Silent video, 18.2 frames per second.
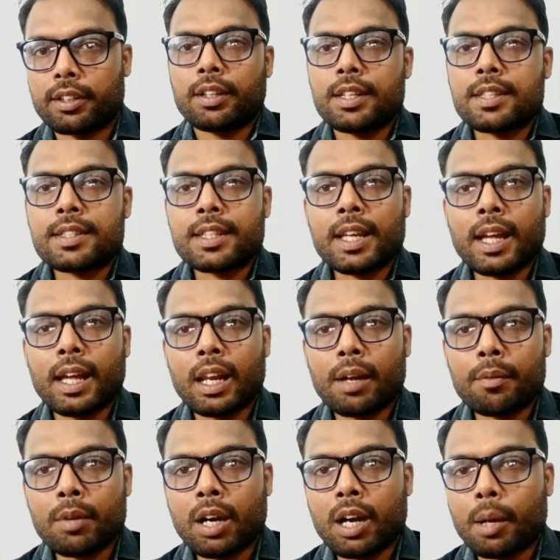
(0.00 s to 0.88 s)
इसके
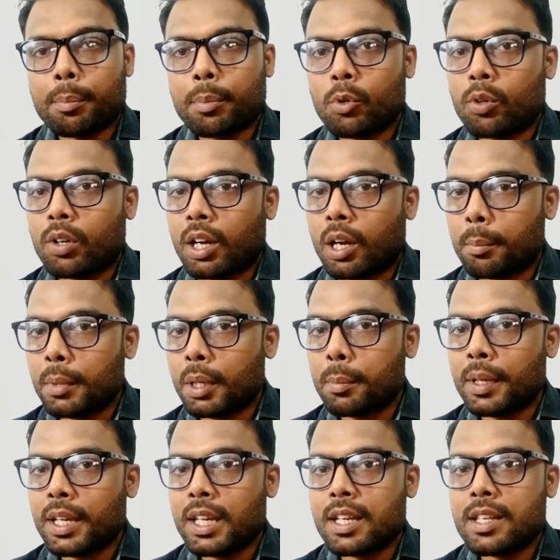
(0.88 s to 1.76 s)
अलावा आप लोग हमें
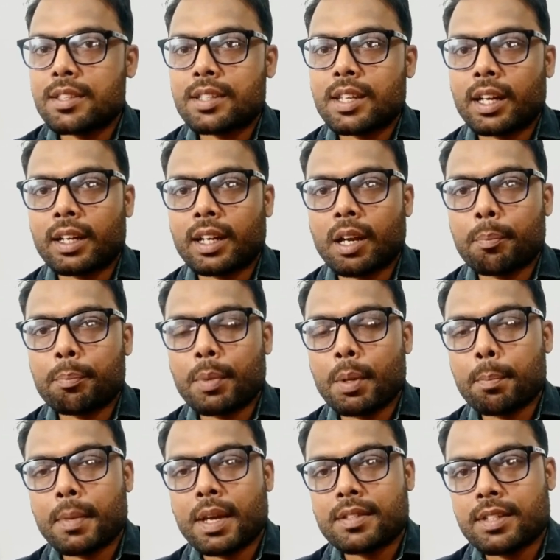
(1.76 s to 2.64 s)
भी इंस्टाग्राम पे
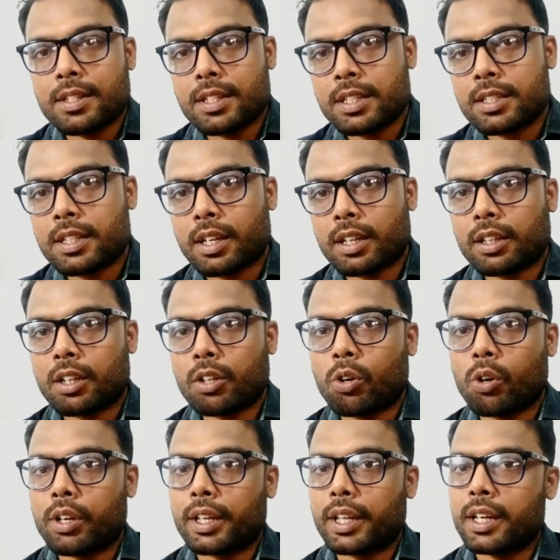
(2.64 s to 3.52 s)
मैसेजेज करके
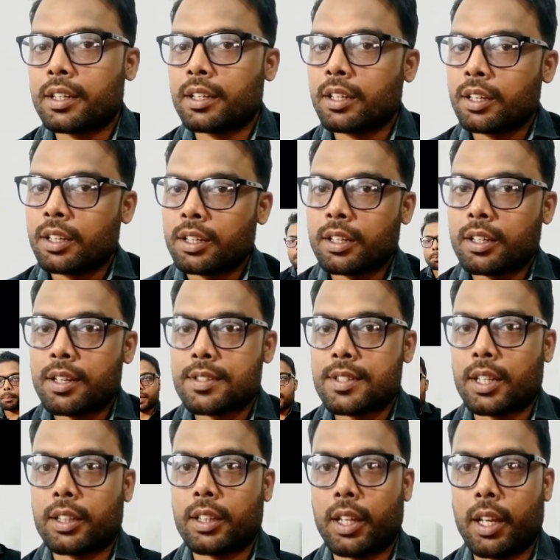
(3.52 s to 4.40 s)
कॉन्टेक्ट कर
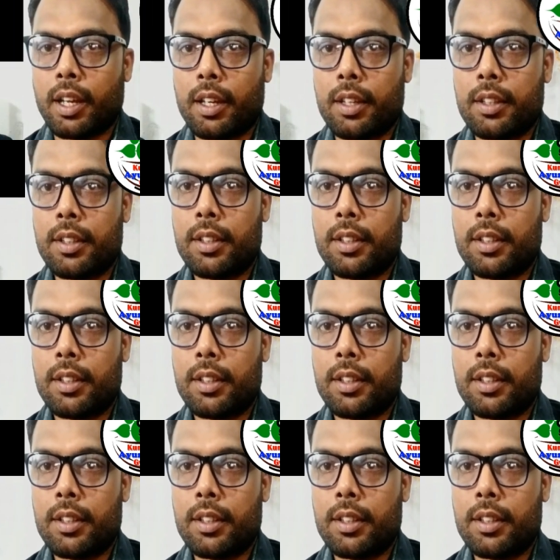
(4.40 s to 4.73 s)
सकते हैं